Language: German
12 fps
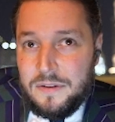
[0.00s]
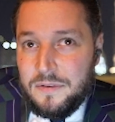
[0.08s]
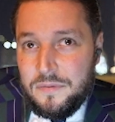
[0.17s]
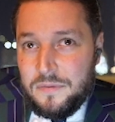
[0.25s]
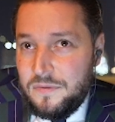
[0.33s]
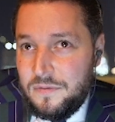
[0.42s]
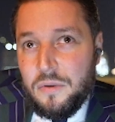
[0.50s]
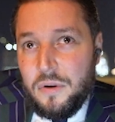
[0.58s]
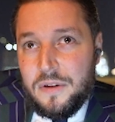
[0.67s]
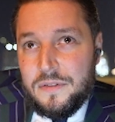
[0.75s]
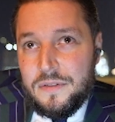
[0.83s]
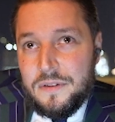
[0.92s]
Umfeld viele
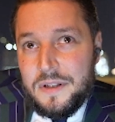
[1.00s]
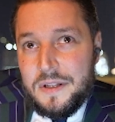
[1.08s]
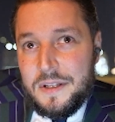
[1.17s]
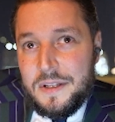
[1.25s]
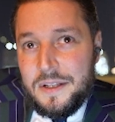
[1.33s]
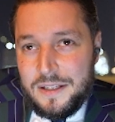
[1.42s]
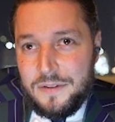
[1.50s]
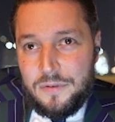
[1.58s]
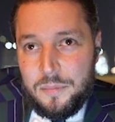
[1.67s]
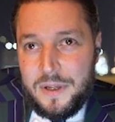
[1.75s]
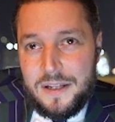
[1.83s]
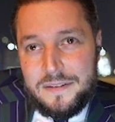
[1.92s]
Leute, bei denen
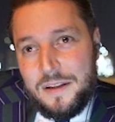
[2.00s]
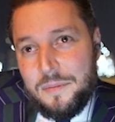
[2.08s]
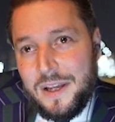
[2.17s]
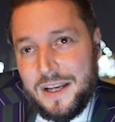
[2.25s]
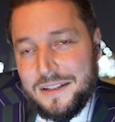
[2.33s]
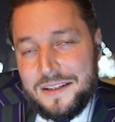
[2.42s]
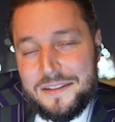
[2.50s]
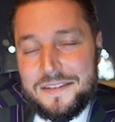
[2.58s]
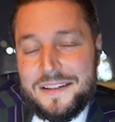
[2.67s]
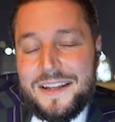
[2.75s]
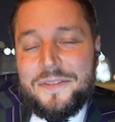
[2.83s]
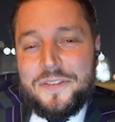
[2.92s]
ich vom Herzen her merke,
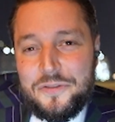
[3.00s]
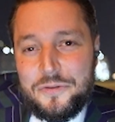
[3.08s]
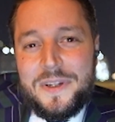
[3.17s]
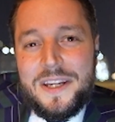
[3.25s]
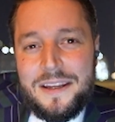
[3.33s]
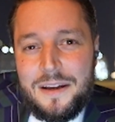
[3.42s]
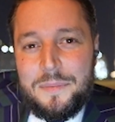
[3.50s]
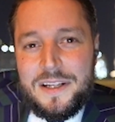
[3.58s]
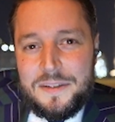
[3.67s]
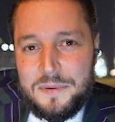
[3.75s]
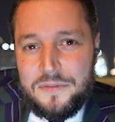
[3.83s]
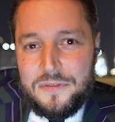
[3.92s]
dass es etwas schwieriger
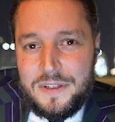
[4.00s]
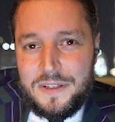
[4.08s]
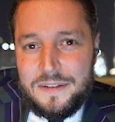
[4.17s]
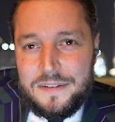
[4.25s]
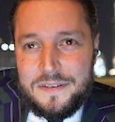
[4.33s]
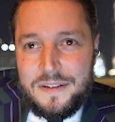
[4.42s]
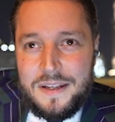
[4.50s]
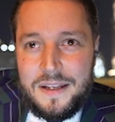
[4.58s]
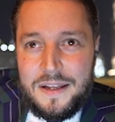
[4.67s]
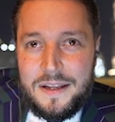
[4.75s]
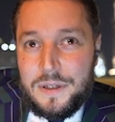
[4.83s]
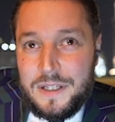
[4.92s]
manchmal für die ist.
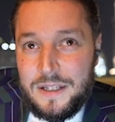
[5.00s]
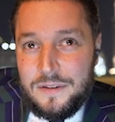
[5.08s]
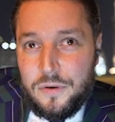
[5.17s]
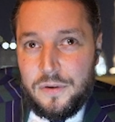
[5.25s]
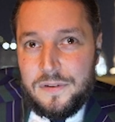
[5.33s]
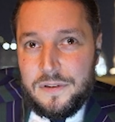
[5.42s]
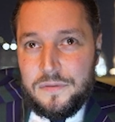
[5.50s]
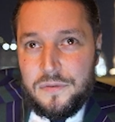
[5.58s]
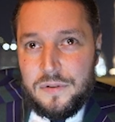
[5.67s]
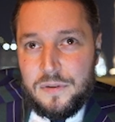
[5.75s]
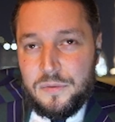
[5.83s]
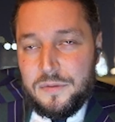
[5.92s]
Aber gegen solche
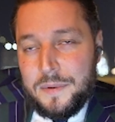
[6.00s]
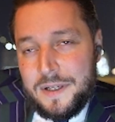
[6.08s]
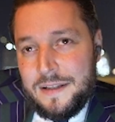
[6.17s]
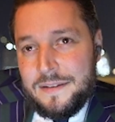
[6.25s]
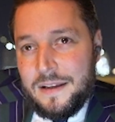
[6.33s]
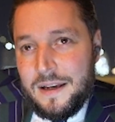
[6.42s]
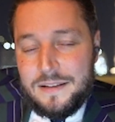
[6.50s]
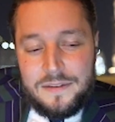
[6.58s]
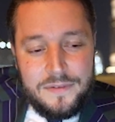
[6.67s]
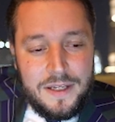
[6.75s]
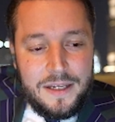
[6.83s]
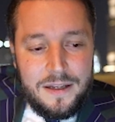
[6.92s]
Gefühle muss man ganz
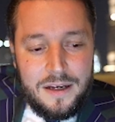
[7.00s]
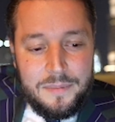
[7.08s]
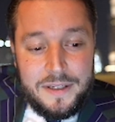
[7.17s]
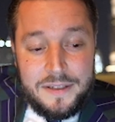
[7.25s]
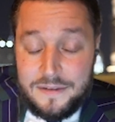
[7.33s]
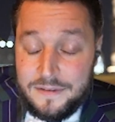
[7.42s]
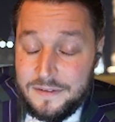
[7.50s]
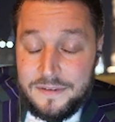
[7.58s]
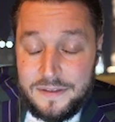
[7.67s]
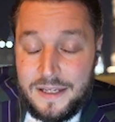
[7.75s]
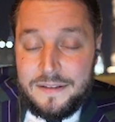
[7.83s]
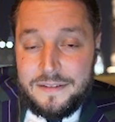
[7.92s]
aktiv gegenarbeiten.
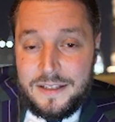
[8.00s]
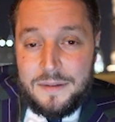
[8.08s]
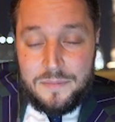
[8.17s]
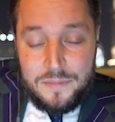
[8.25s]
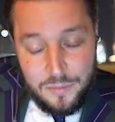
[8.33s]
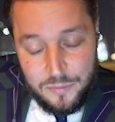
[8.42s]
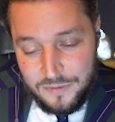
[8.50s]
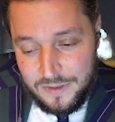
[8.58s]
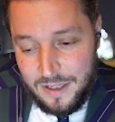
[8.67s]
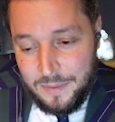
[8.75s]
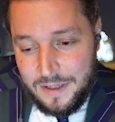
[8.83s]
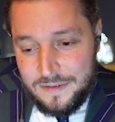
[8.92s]
Es ist extrem, man
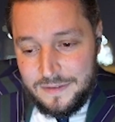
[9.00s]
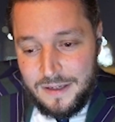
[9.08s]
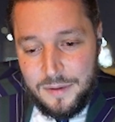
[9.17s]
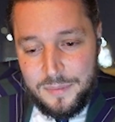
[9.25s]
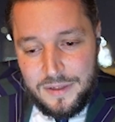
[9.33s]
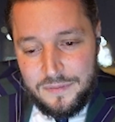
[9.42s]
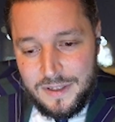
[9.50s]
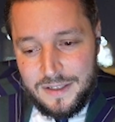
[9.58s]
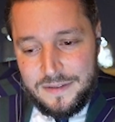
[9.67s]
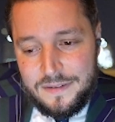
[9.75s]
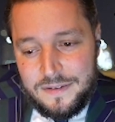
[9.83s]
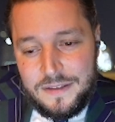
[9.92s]
muss selber an sich arbeiten,
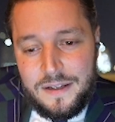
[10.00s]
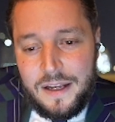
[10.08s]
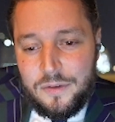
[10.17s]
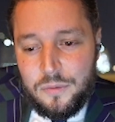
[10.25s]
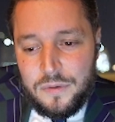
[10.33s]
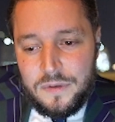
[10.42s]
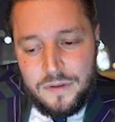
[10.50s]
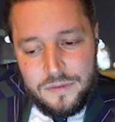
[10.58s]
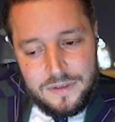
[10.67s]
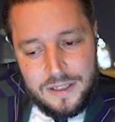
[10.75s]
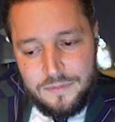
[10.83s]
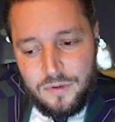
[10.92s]
weil das zieht einen
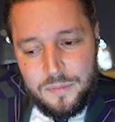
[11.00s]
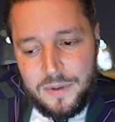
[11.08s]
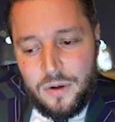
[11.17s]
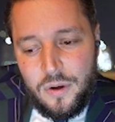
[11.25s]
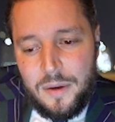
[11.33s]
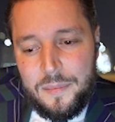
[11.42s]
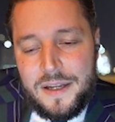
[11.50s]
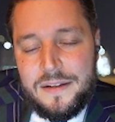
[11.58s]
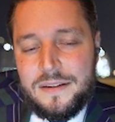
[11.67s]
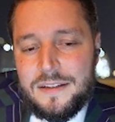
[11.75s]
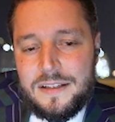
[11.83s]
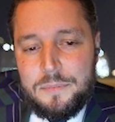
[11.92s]
runter und dann wird man auch am
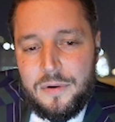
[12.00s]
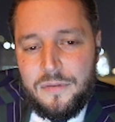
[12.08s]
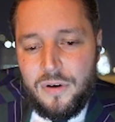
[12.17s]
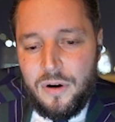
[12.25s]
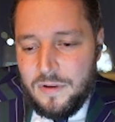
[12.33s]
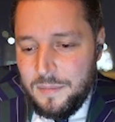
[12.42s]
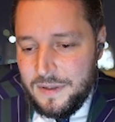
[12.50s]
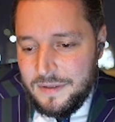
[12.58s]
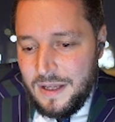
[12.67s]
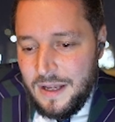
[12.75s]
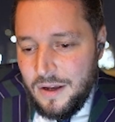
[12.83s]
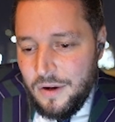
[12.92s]
Ende nicht form, wenn
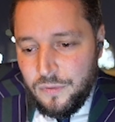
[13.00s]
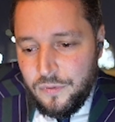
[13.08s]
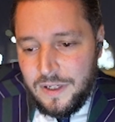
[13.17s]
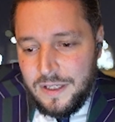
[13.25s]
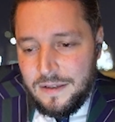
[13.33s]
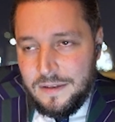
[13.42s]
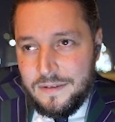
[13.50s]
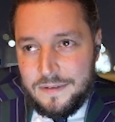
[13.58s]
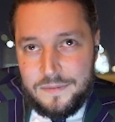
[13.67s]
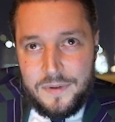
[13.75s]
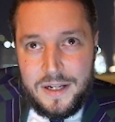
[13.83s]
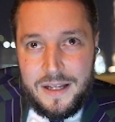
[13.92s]
man unzufrieden
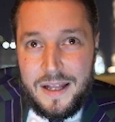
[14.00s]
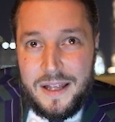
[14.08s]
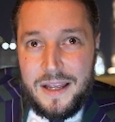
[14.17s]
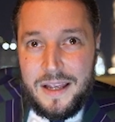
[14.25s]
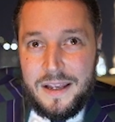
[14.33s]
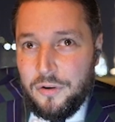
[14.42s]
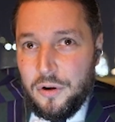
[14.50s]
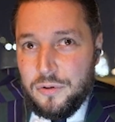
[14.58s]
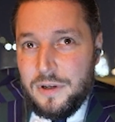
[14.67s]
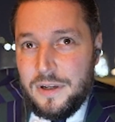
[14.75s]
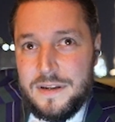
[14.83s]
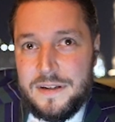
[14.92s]
ist, weil
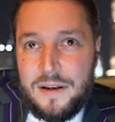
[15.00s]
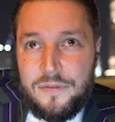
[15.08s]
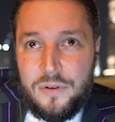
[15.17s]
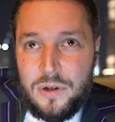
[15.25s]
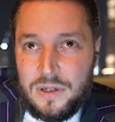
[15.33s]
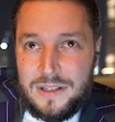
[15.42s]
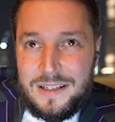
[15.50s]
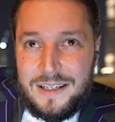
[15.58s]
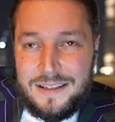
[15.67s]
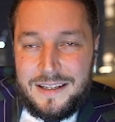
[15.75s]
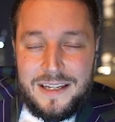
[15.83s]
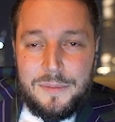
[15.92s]
Erfolg oder Nicht-Erfolg
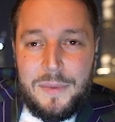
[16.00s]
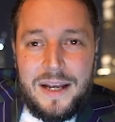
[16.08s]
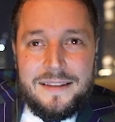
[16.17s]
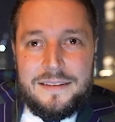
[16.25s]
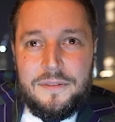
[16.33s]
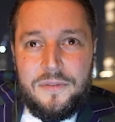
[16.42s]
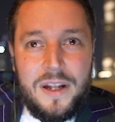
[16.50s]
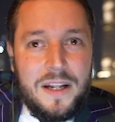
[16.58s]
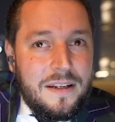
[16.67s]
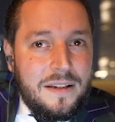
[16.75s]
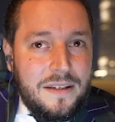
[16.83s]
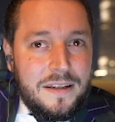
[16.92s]
liegt in den meisten
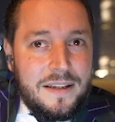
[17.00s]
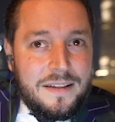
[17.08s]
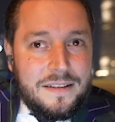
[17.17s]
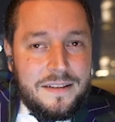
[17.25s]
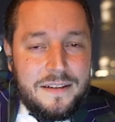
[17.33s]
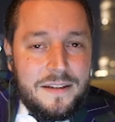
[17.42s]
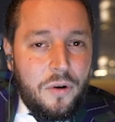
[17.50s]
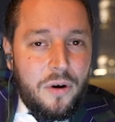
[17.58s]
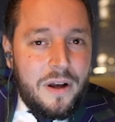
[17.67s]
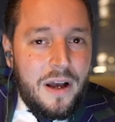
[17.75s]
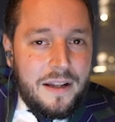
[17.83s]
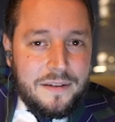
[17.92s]
Fällen nicht in
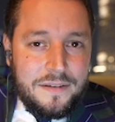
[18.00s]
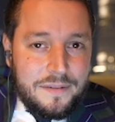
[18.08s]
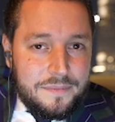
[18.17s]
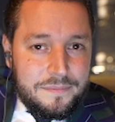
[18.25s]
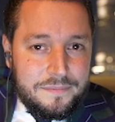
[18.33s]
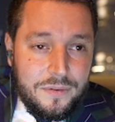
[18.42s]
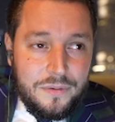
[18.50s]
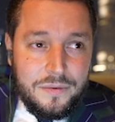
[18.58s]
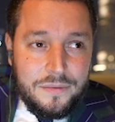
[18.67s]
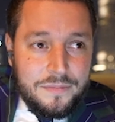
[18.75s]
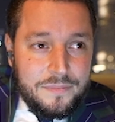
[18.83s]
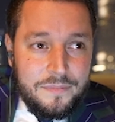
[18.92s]
eurer Hand.
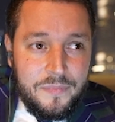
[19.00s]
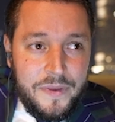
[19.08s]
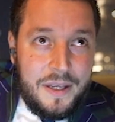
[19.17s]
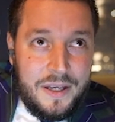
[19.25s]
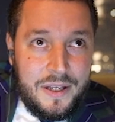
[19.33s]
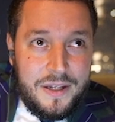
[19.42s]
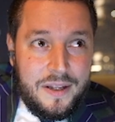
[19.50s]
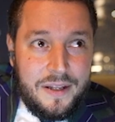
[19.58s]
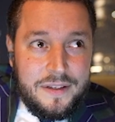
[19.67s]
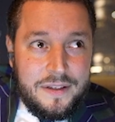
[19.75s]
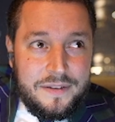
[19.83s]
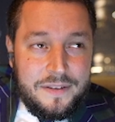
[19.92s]
Also
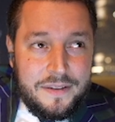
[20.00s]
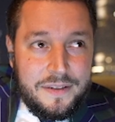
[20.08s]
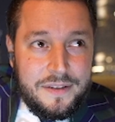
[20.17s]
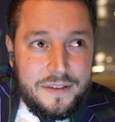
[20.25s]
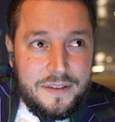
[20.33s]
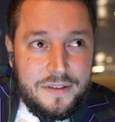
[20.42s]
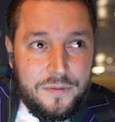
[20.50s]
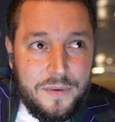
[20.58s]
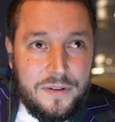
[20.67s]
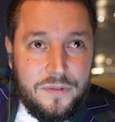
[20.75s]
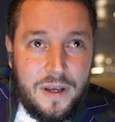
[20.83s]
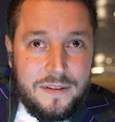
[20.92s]
das äh, ist
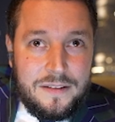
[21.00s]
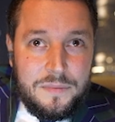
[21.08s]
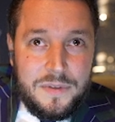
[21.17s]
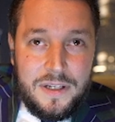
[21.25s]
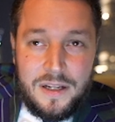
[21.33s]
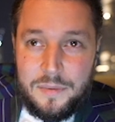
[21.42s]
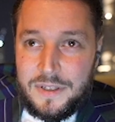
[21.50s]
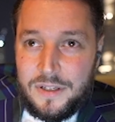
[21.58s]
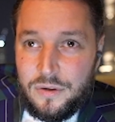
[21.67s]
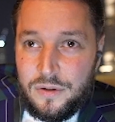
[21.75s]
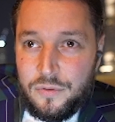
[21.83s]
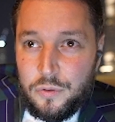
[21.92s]
schwer zu akzeptieren, aber
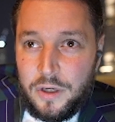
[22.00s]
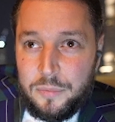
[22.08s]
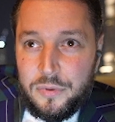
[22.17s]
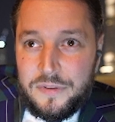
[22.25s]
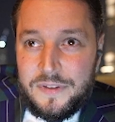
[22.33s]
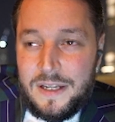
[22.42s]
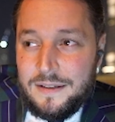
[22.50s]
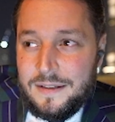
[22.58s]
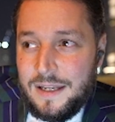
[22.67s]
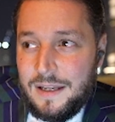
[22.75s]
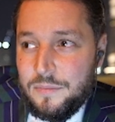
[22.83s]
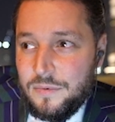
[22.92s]
ihr könnt 100%
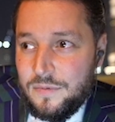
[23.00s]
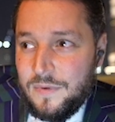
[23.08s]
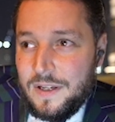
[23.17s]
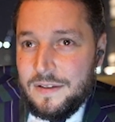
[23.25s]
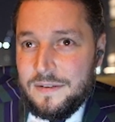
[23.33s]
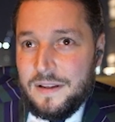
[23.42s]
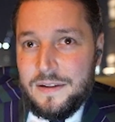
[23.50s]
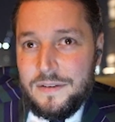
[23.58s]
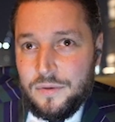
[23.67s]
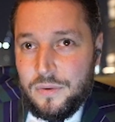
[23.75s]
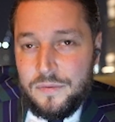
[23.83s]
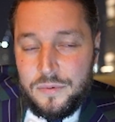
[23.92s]
geben und wenn es
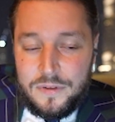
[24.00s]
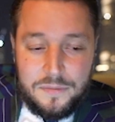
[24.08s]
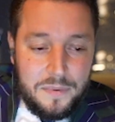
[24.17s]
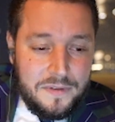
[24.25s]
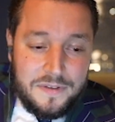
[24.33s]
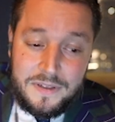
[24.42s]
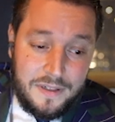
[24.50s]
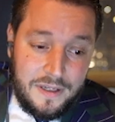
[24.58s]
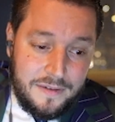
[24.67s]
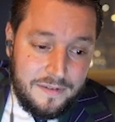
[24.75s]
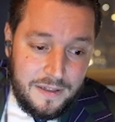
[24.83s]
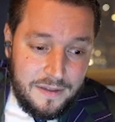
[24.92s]
sein soll, wird es
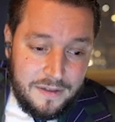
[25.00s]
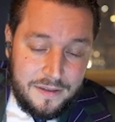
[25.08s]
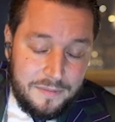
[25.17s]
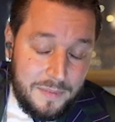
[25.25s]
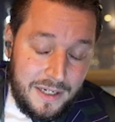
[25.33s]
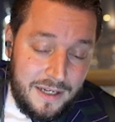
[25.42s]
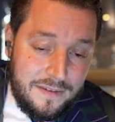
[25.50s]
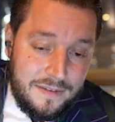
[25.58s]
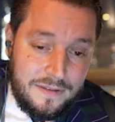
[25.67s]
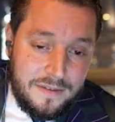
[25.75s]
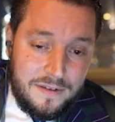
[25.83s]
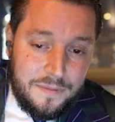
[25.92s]
passieren. Alles andere, man kann
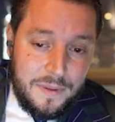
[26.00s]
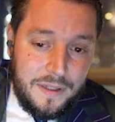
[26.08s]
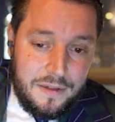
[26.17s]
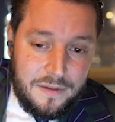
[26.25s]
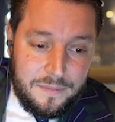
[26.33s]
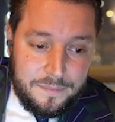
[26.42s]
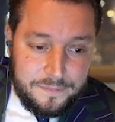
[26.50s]
es nicht erzwingen.